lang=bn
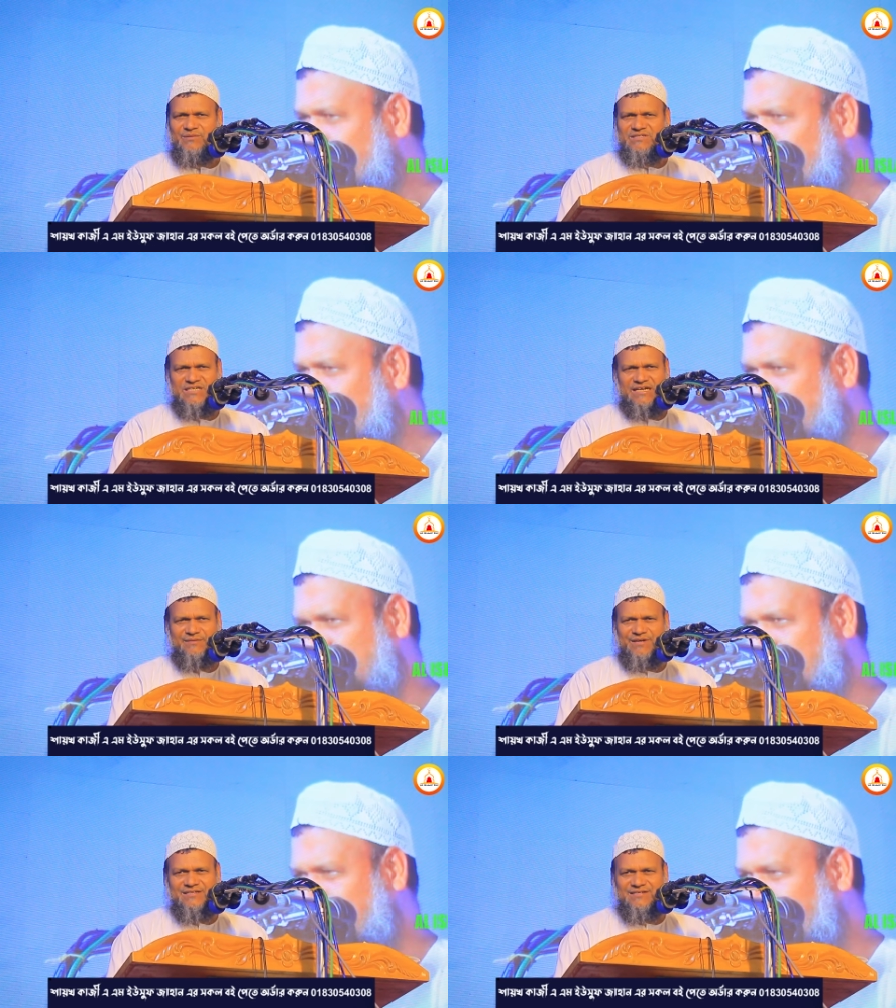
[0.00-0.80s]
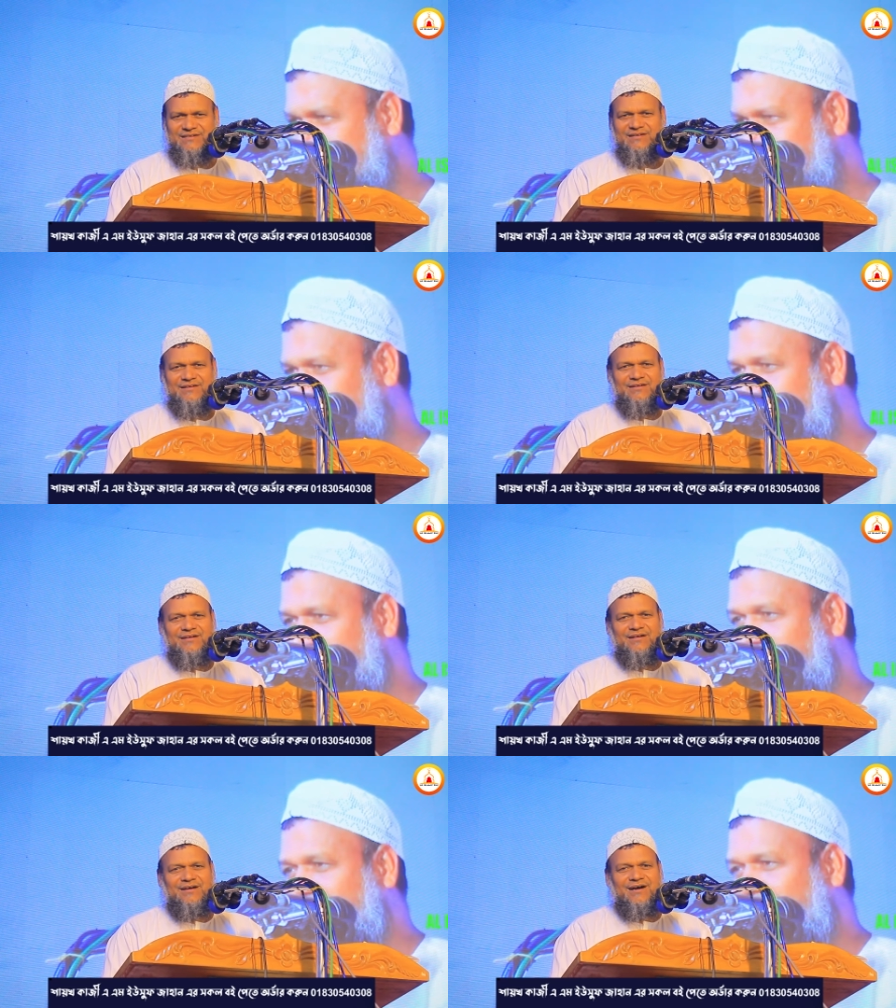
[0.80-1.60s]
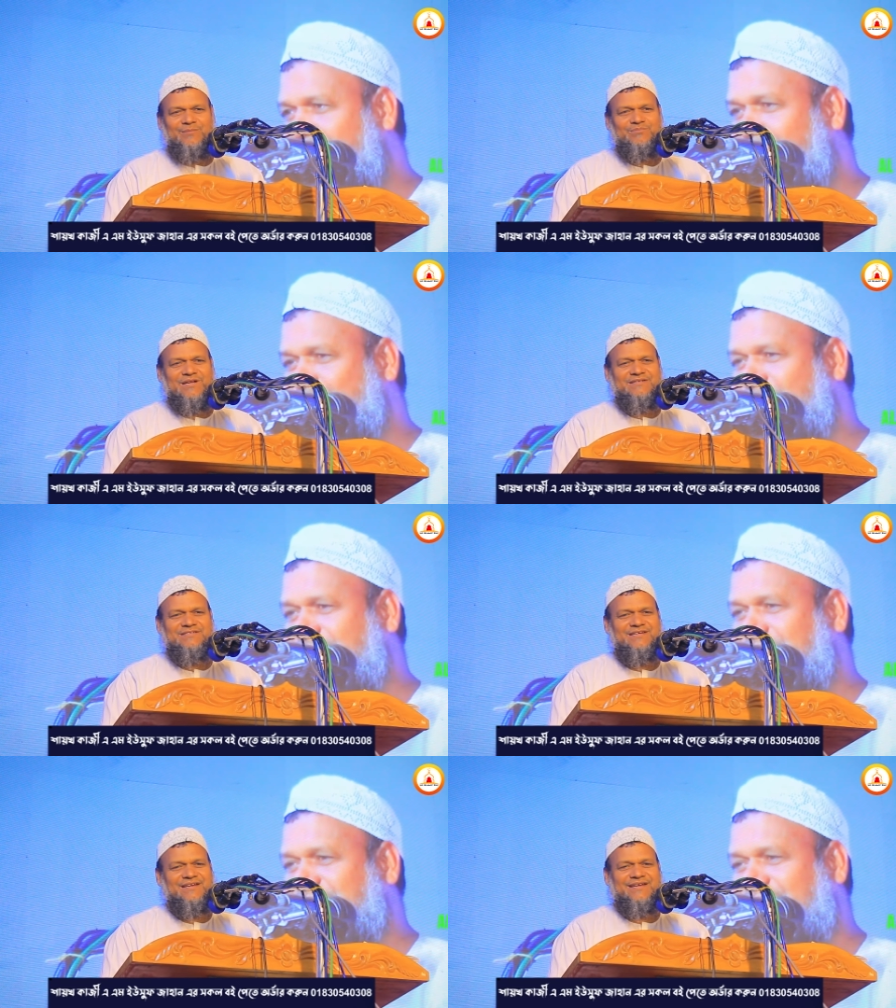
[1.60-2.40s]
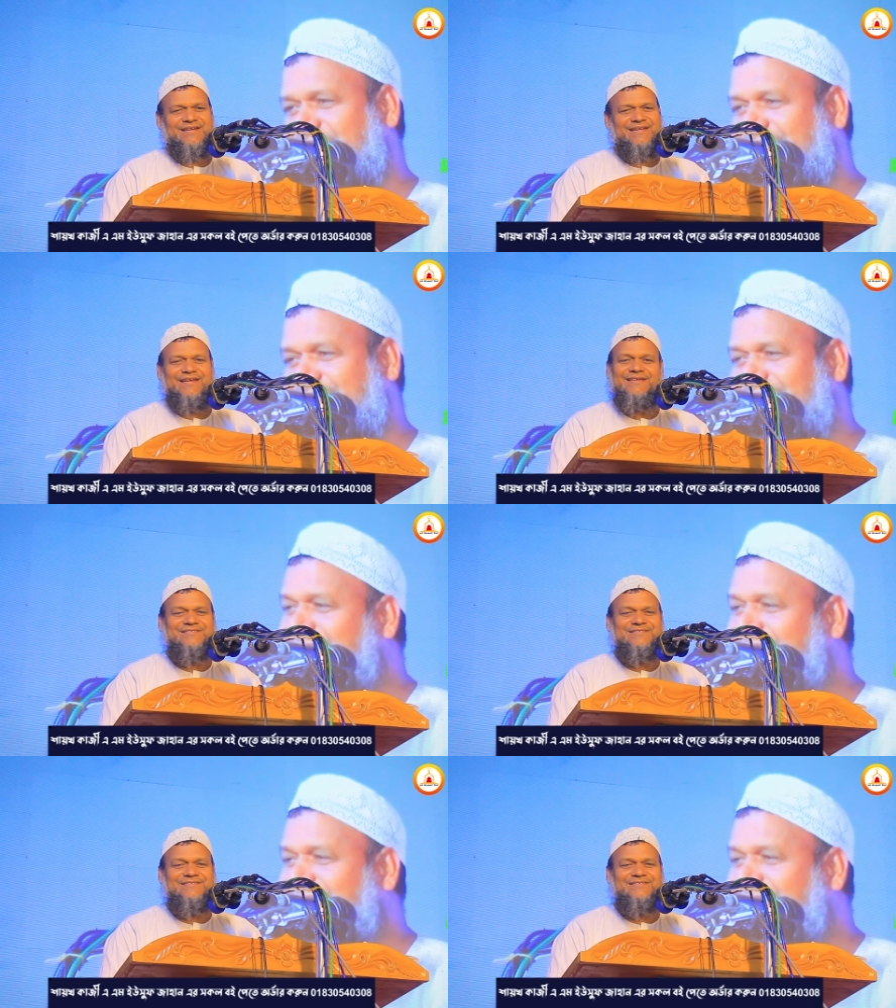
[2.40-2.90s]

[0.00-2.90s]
আমার ছেলেকে মেরেছেন আপনার ছেলেকে এই